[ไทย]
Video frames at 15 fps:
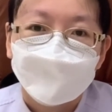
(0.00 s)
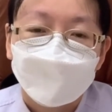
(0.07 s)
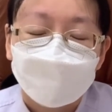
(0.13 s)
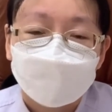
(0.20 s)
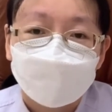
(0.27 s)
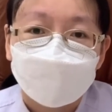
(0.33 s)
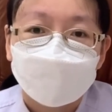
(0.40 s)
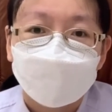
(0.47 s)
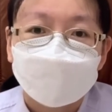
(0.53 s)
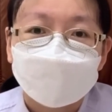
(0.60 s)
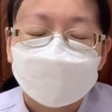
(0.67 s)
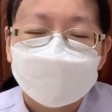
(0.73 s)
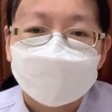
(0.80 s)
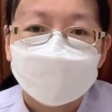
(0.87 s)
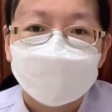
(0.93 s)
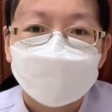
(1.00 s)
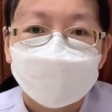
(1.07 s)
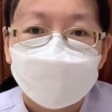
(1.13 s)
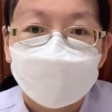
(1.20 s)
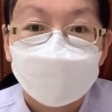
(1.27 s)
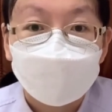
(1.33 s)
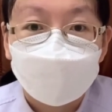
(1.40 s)
อันต่อไปก็คือดู
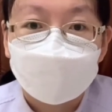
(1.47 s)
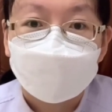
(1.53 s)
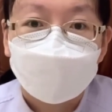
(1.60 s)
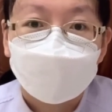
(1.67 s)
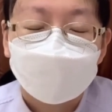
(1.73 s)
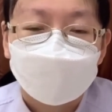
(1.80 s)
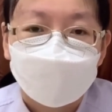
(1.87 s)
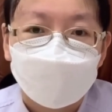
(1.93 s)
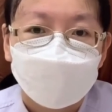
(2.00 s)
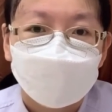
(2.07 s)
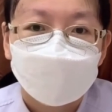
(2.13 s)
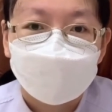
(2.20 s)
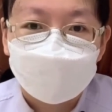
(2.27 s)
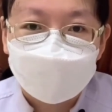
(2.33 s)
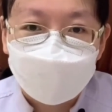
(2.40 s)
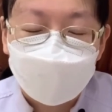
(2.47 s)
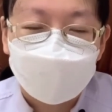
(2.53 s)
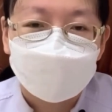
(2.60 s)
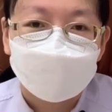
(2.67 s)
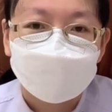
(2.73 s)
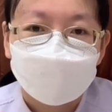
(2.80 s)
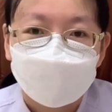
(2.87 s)
ว่าบวมไหมนะคะ บวมไต
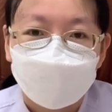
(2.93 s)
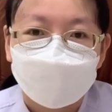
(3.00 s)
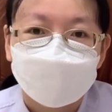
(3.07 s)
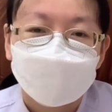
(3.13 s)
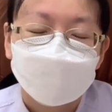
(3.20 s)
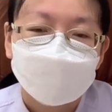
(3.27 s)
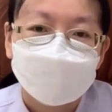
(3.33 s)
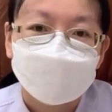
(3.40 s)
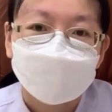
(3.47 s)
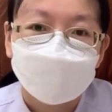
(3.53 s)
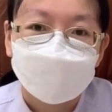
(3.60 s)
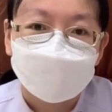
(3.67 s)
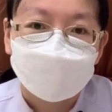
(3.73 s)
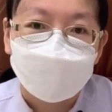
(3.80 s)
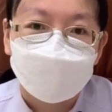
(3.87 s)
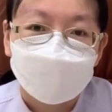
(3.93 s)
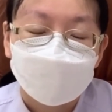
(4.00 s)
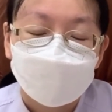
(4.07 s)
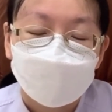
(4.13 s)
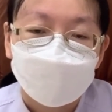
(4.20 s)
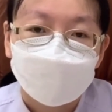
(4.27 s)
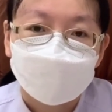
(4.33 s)
บ่อยทีหนึ่งบวมไต
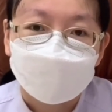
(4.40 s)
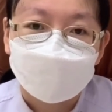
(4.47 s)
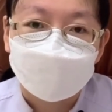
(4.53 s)
บวม